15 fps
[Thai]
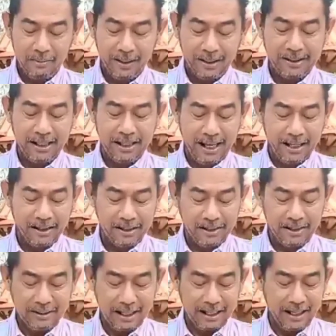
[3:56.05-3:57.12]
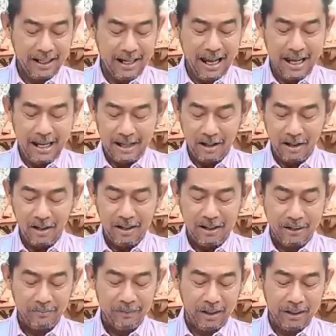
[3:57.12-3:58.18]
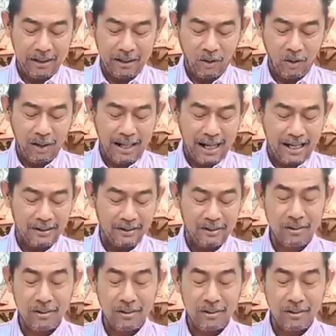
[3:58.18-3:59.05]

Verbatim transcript: บัญชีรายชื่อ แต่แน่ๆก็นำเสนอโครงการ